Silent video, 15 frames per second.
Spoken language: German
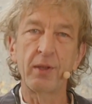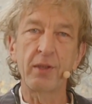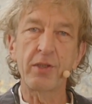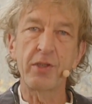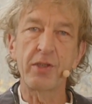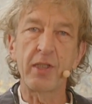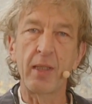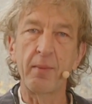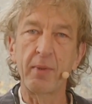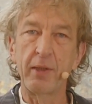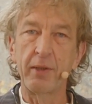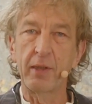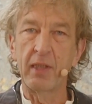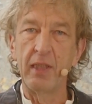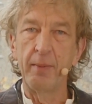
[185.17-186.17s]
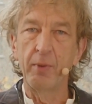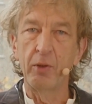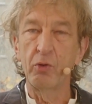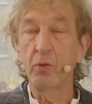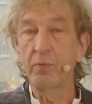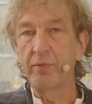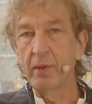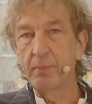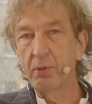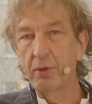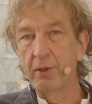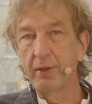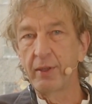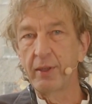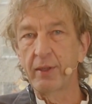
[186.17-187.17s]
Das ist einmal die Klima- und
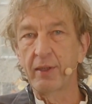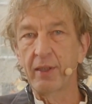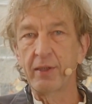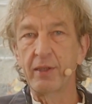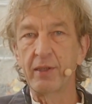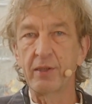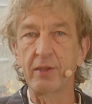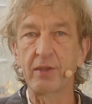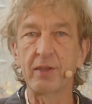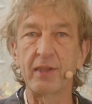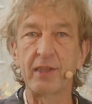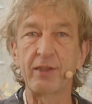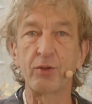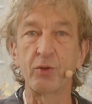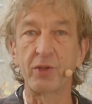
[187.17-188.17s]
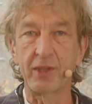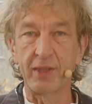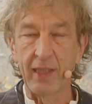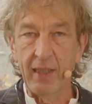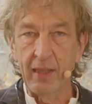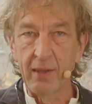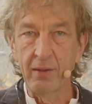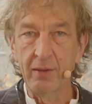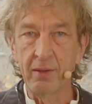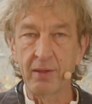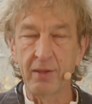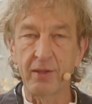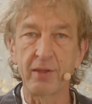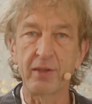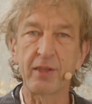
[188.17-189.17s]
Umweltpolitik, dann ist es das Soziale,
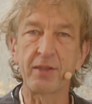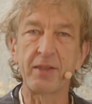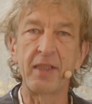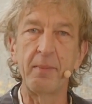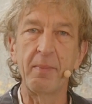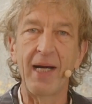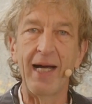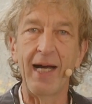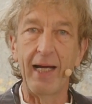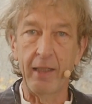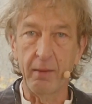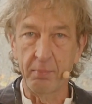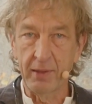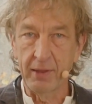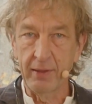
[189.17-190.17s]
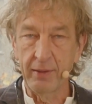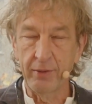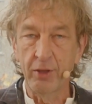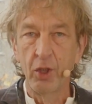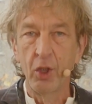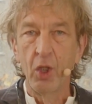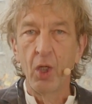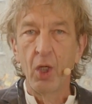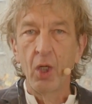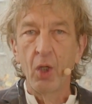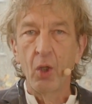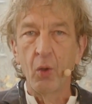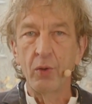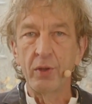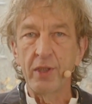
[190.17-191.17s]
es ist das Thema Arbeit
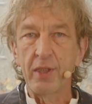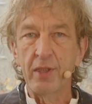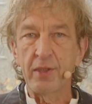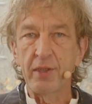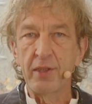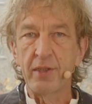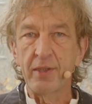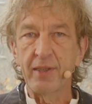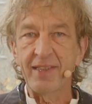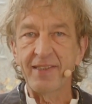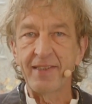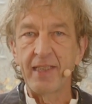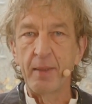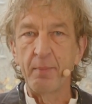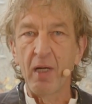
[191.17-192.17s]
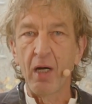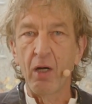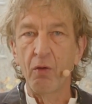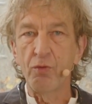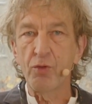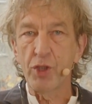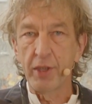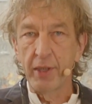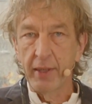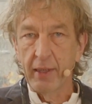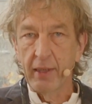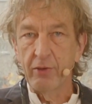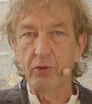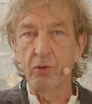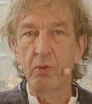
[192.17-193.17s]
und es ist das Thema Aufstieg,
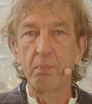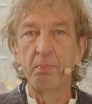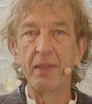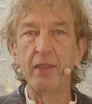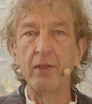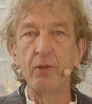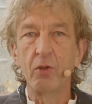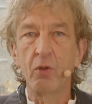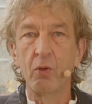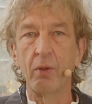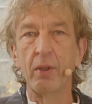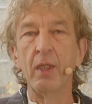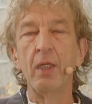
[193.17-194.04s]
also Bildung.